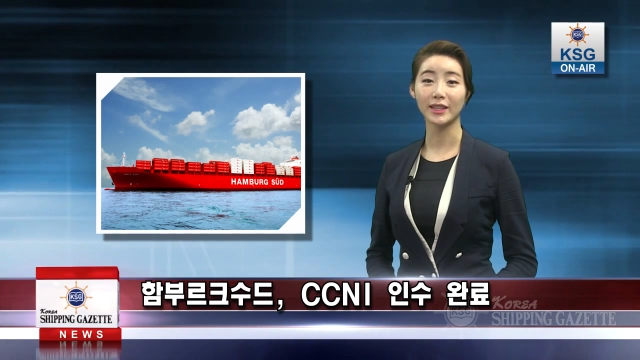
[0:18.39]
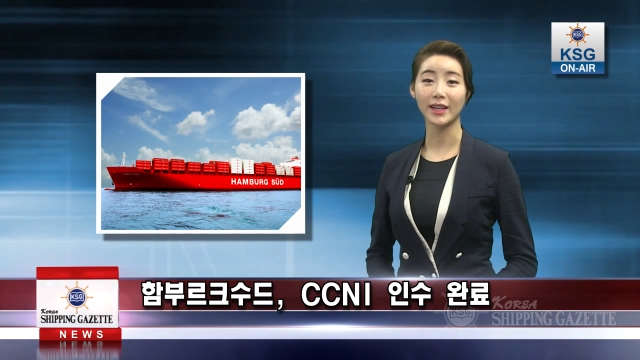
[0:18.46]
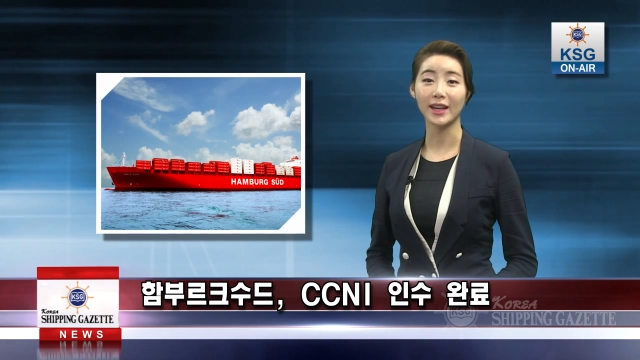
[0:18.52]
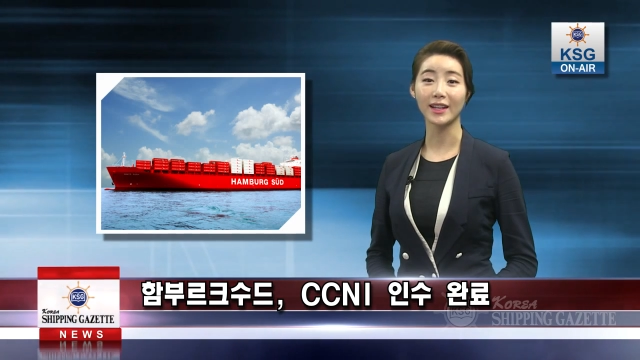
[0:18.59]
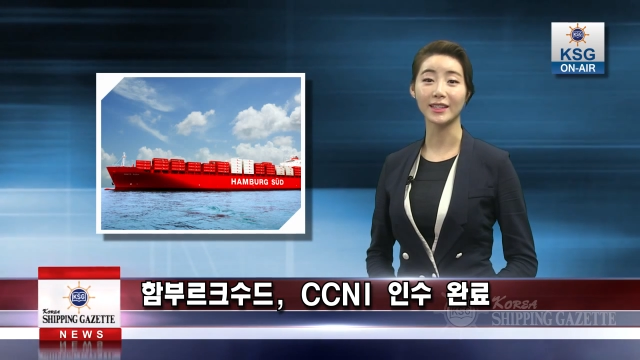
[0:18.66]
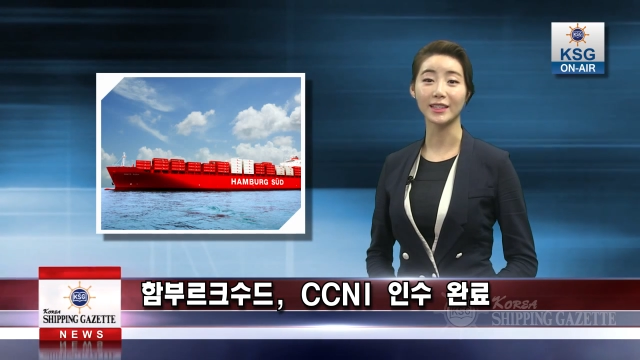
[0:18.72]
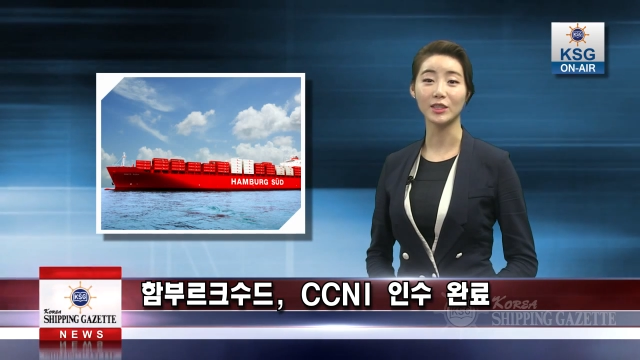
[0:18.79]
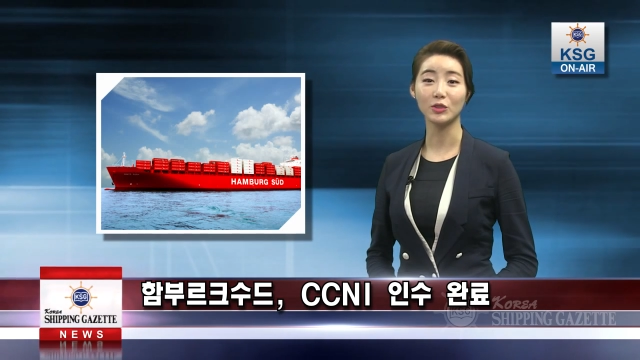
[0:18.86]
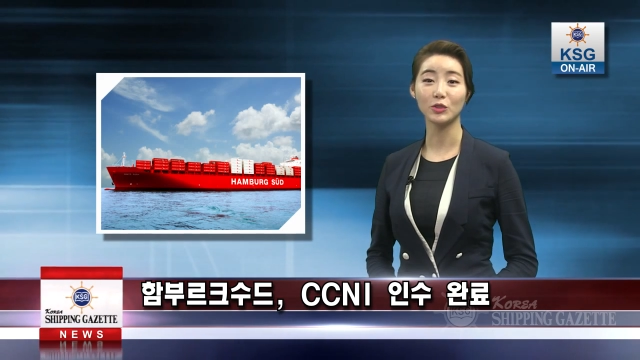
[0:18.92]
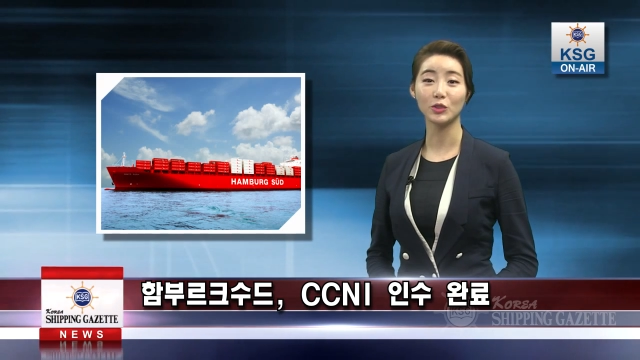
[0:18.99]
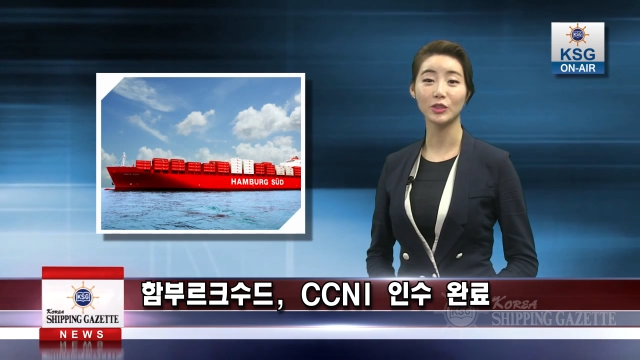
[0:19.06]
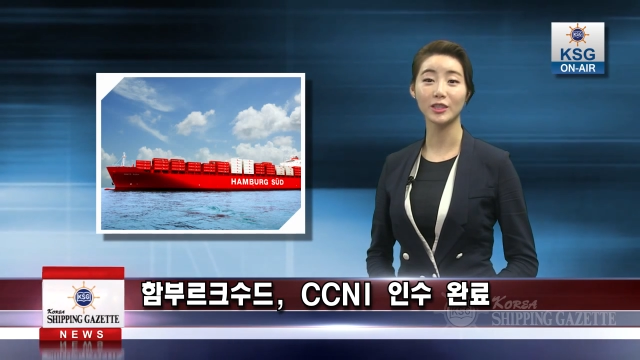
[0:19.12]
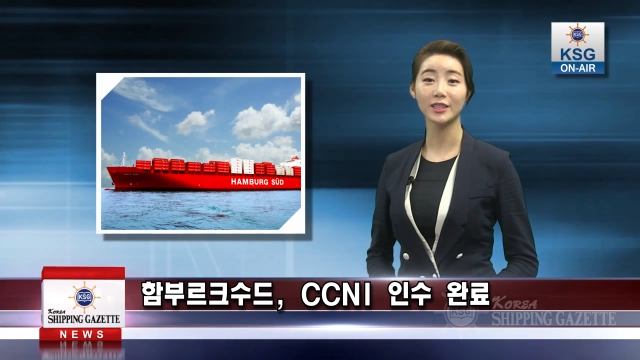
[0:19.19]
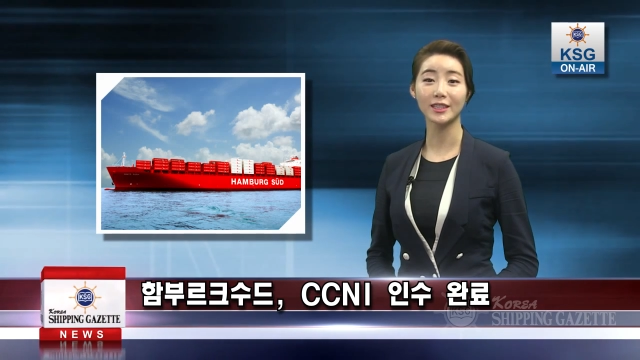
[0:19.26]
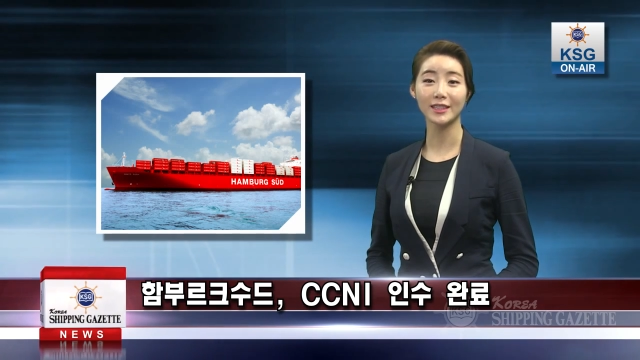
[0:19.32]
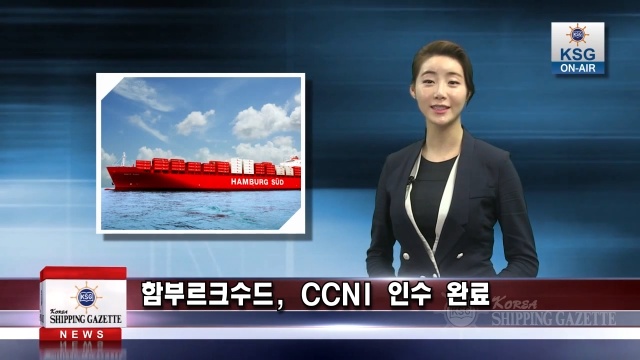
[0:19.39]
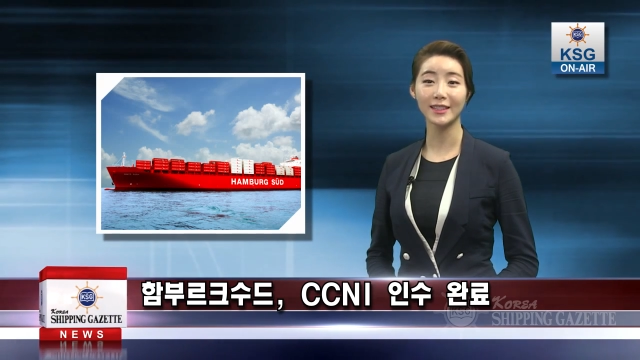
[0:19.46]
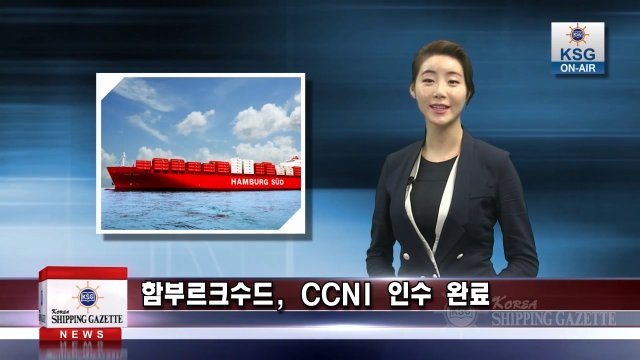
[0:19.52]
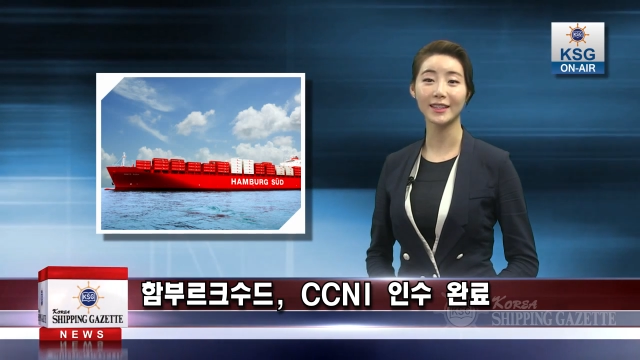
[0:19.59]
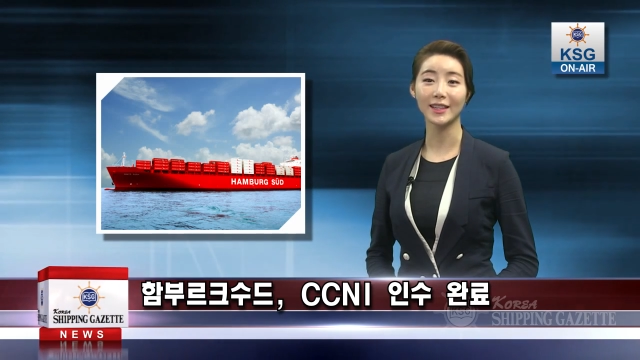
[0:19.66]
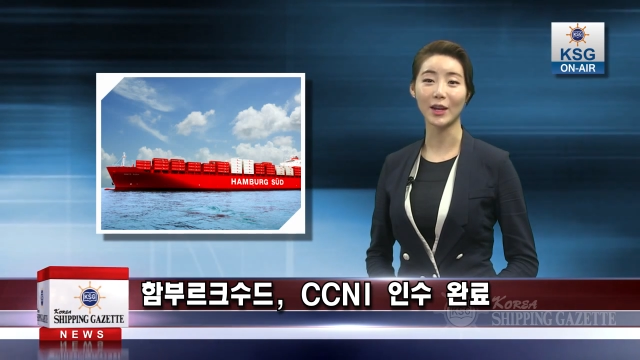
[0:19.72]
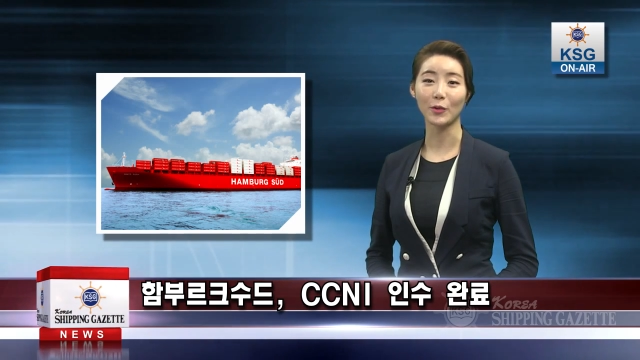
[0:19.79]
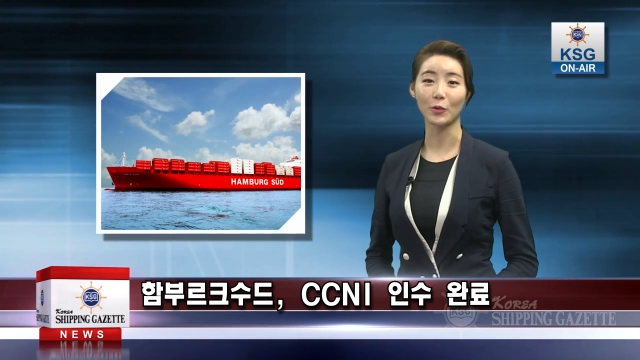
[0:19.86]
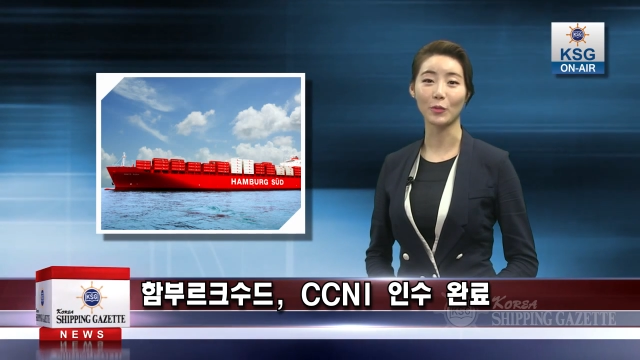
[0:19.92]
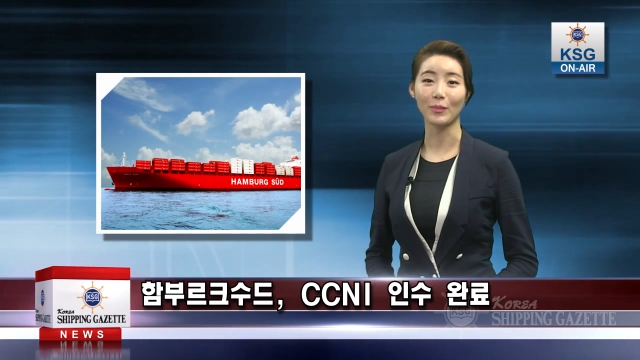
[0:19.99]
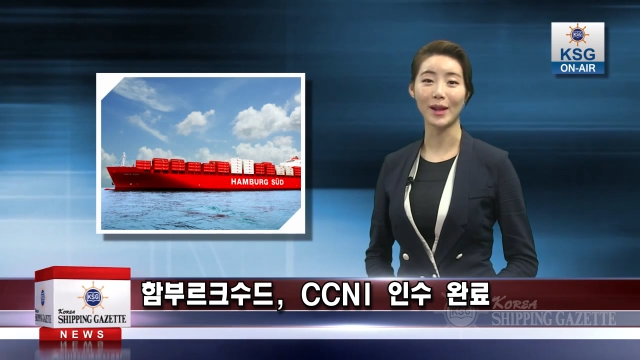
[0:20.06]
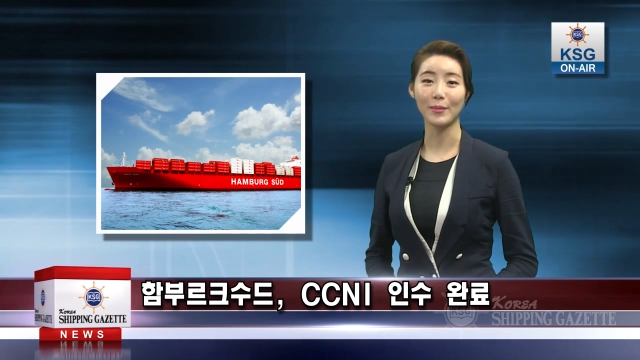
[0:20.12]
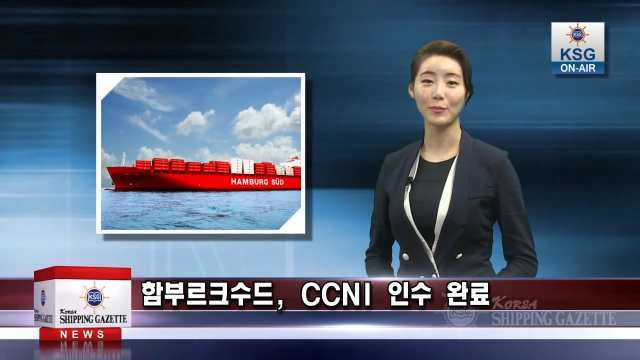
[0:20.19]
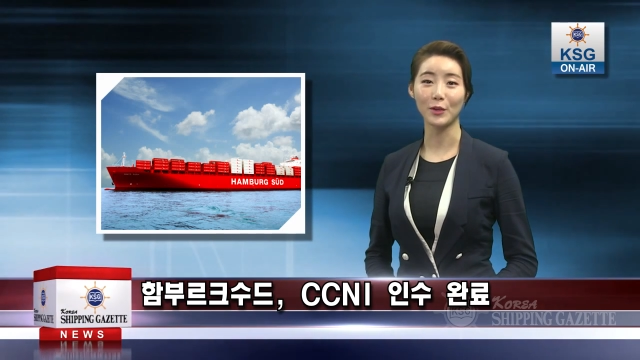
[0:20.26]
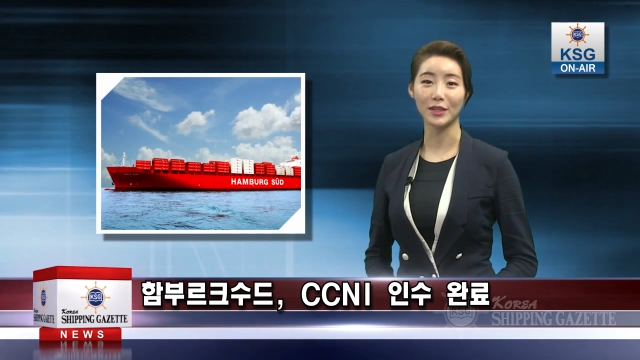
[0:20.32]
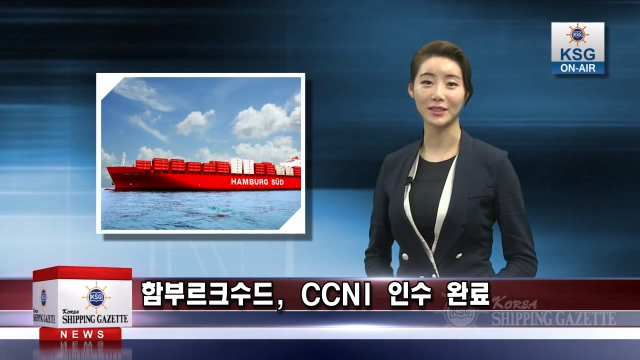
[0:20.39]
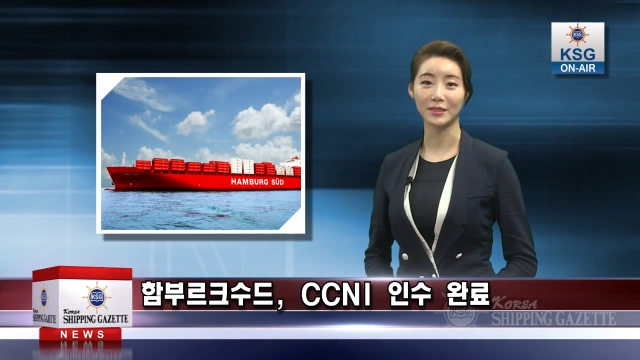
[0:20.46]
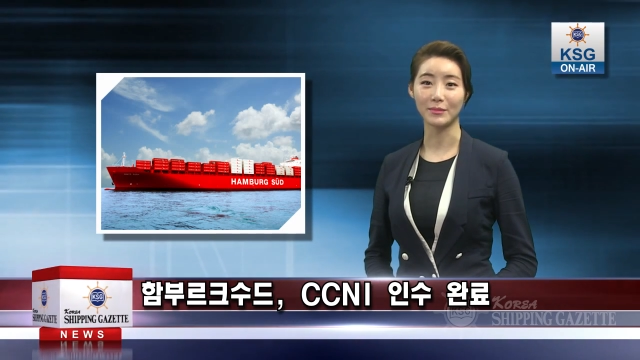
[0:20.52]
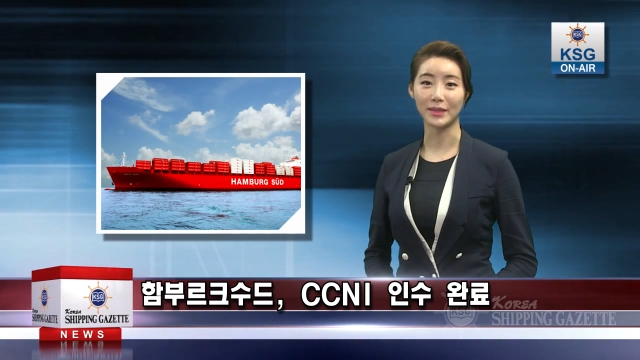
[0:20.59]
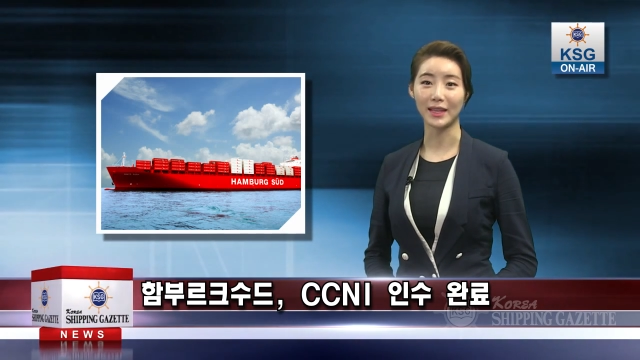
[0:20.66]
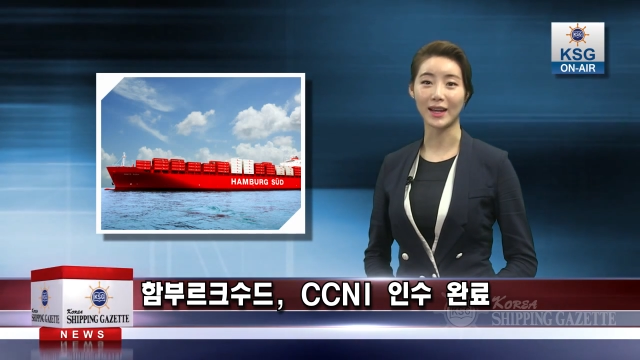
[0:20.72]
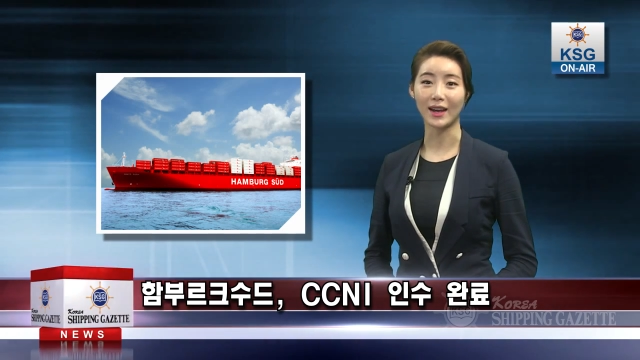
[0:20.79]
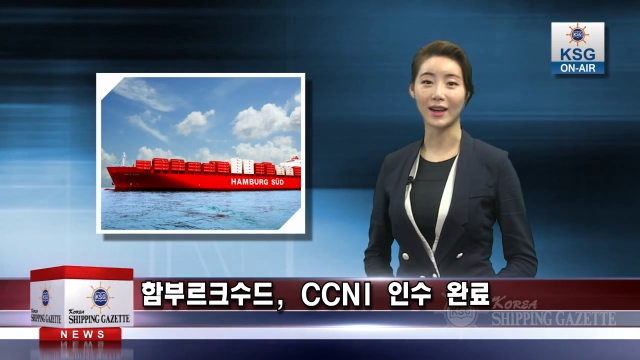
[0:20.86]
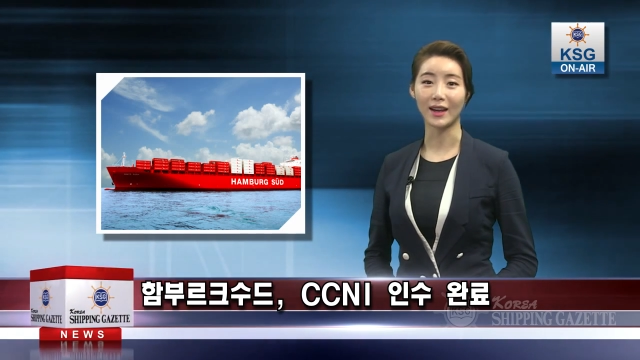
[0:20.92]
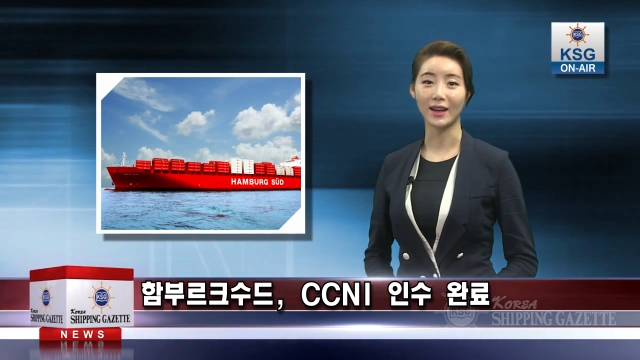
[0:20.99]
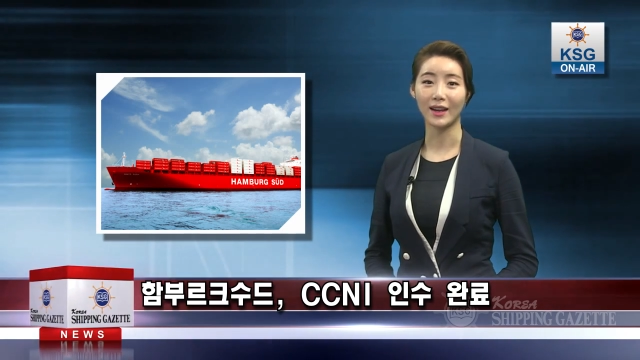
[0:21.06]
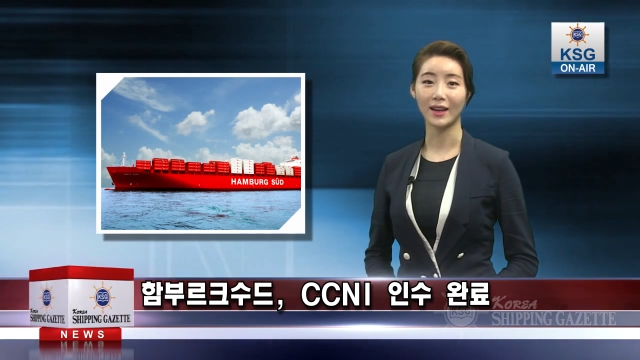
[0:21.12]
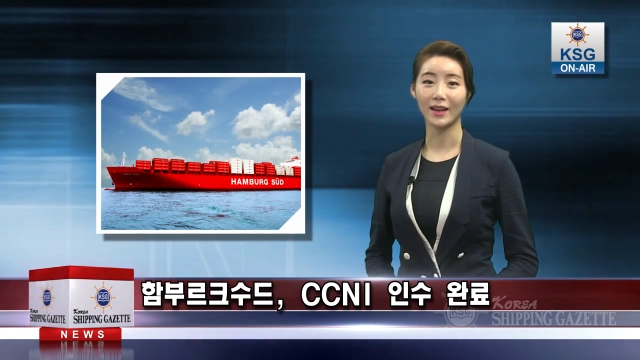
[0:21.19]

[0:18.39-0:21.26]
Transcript: 대한 인수를 끝냈다고 발표했습니다.